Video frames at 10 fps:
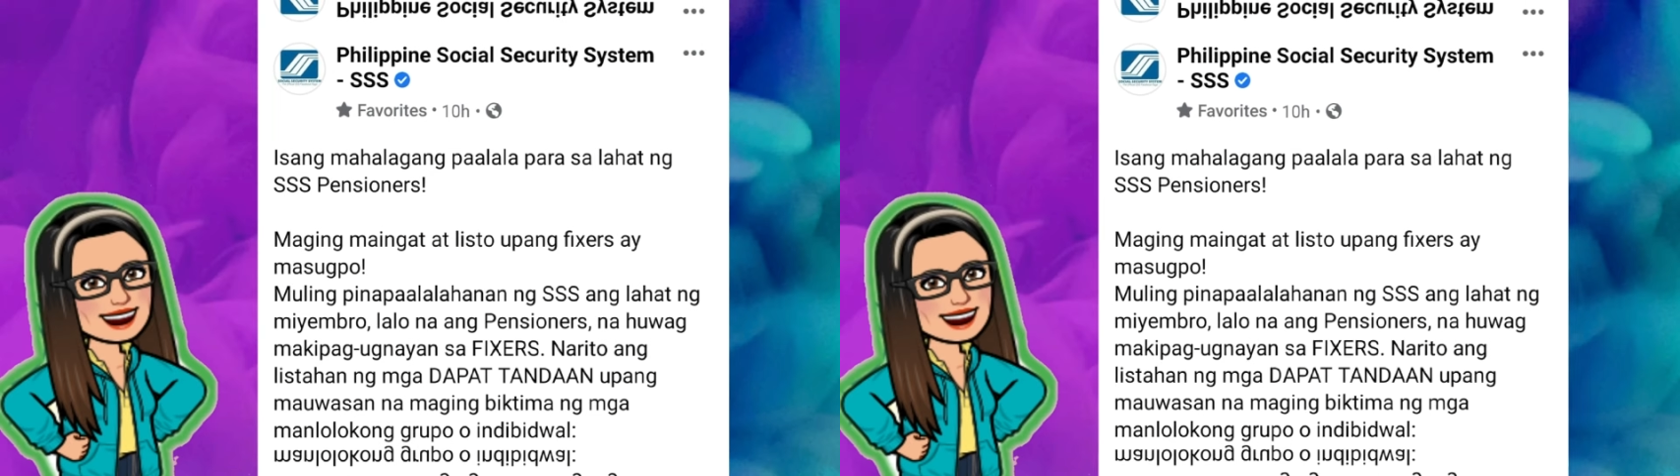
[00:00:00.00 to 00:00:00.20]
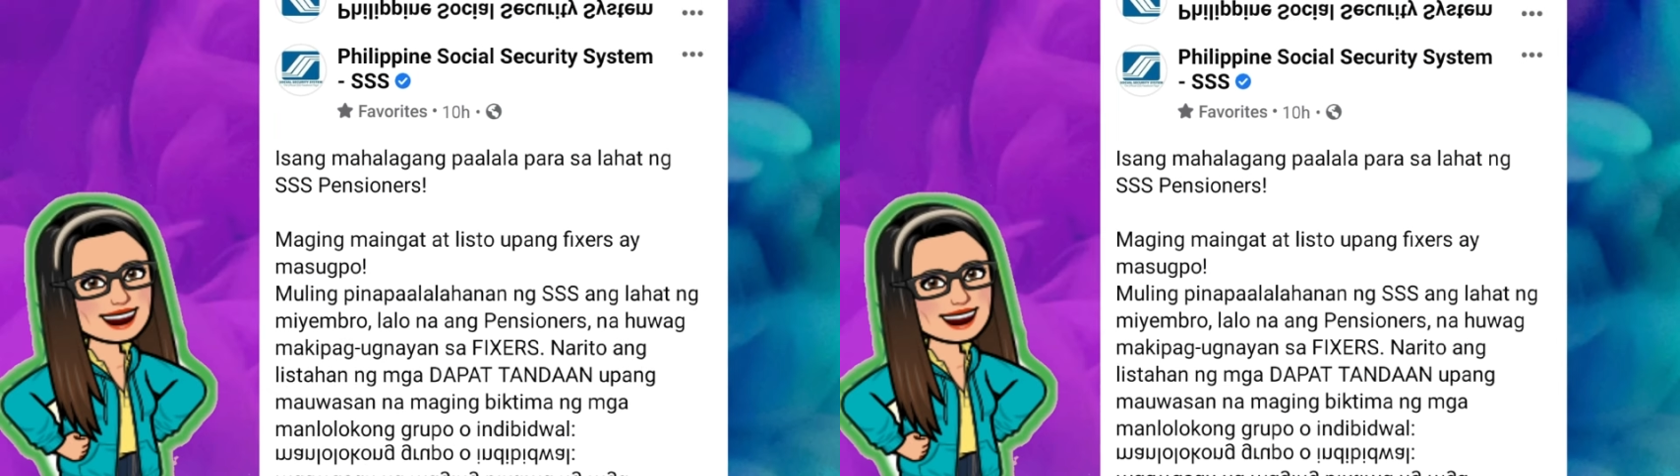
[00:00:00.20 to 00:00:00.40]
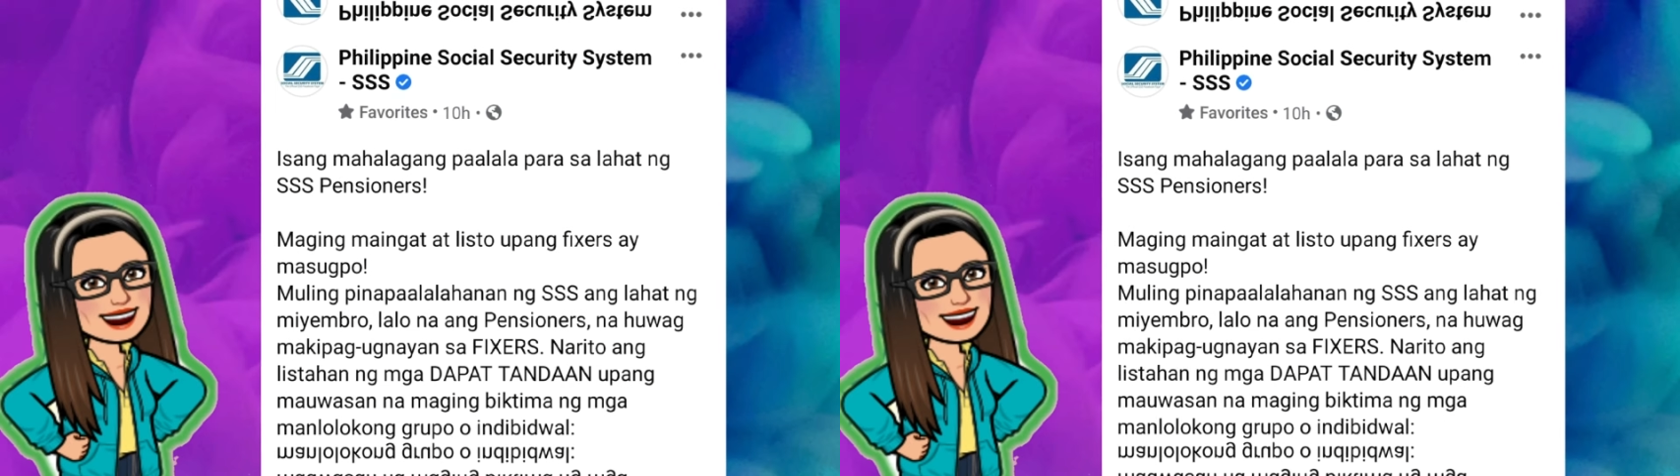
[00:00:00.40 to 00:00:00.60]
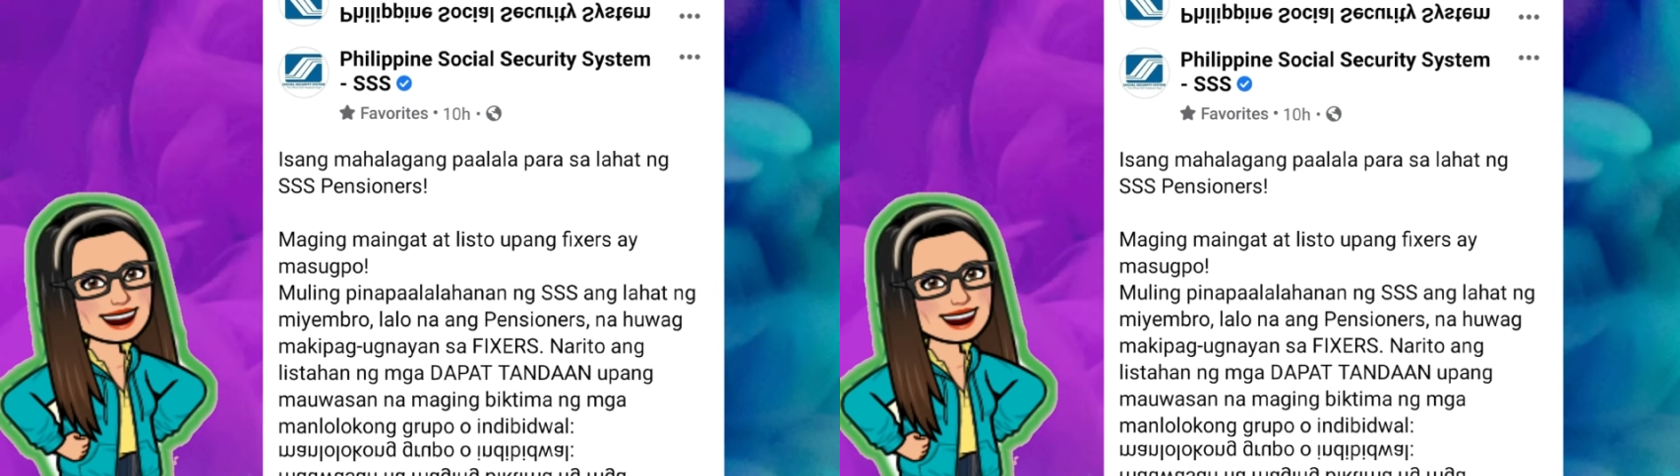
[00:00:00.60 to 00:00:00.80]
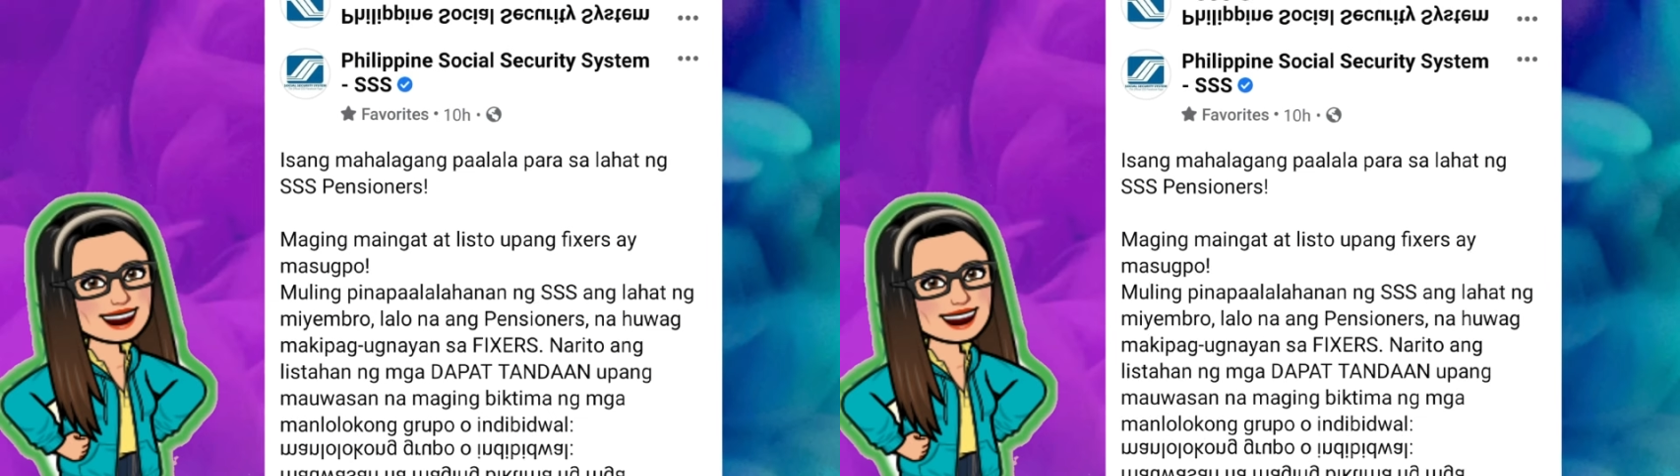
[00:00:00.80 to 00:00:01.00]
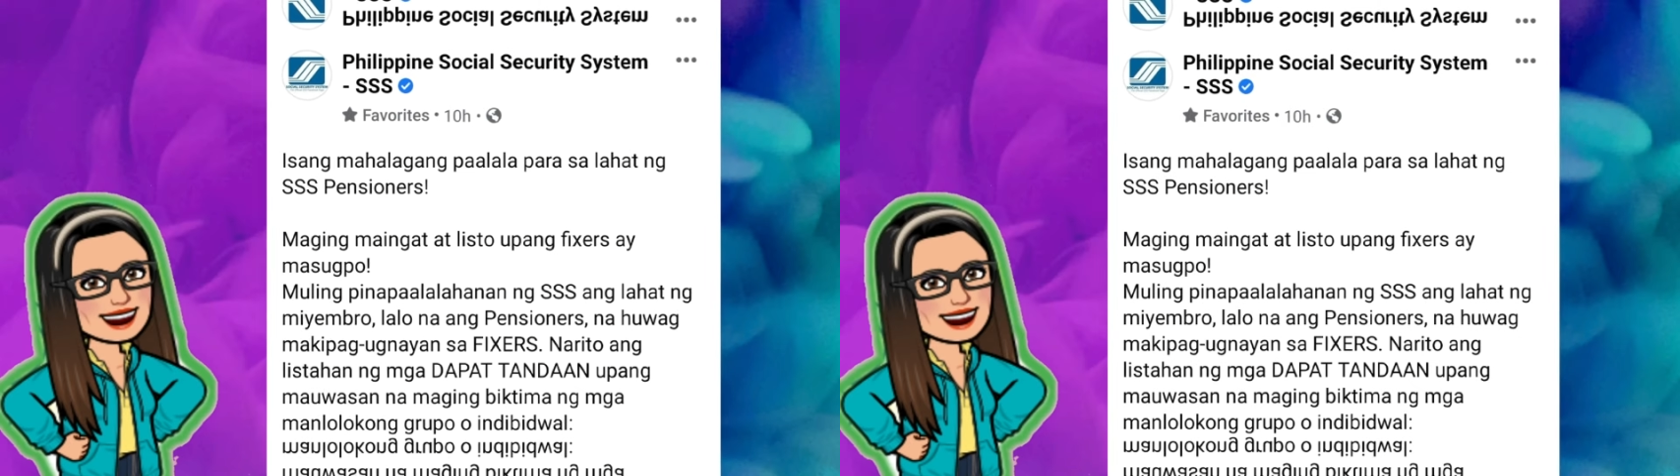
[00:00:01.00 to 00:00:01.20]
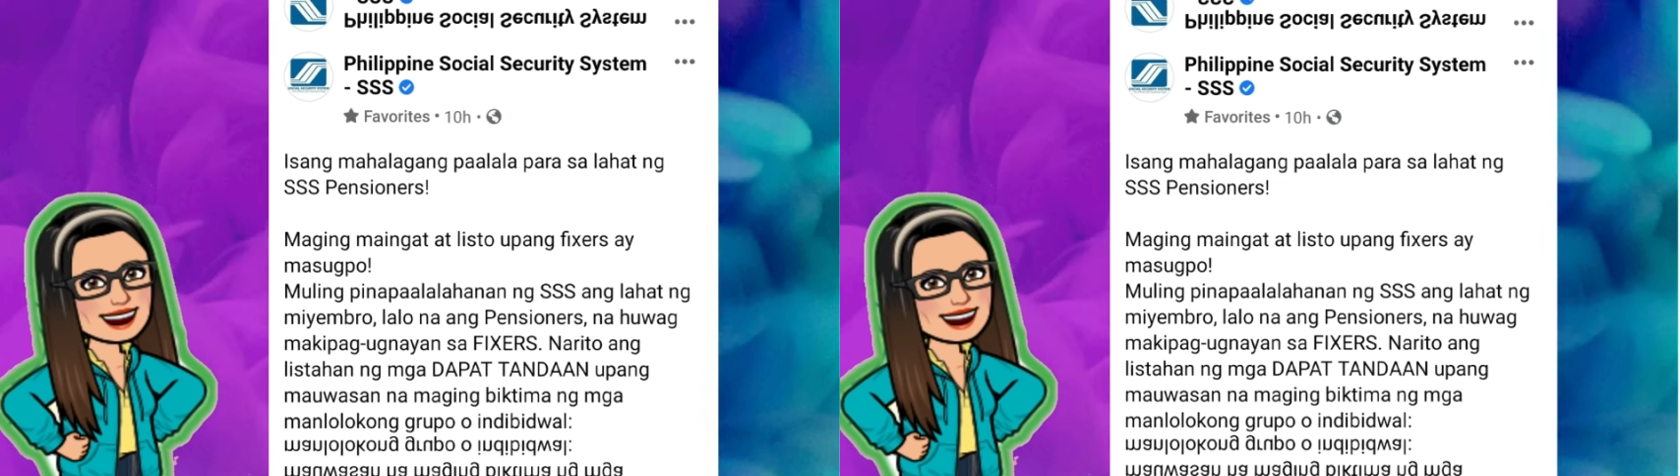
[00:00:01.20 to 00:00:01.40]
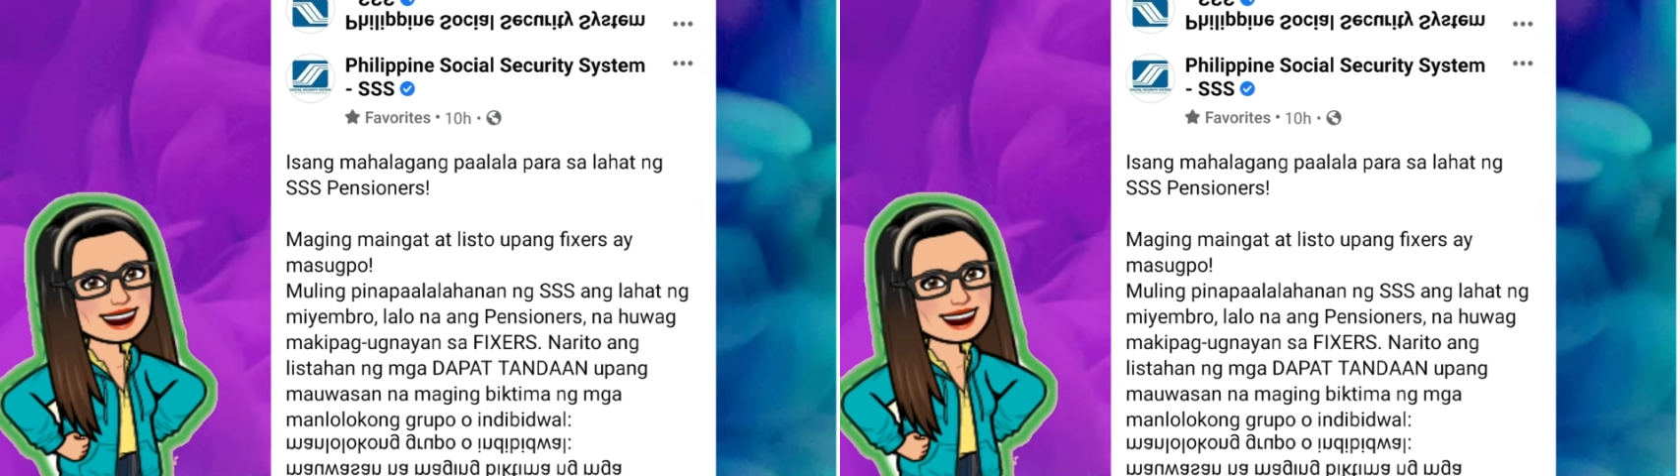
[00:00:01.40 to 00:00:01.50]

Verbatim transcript: SSS ang lahat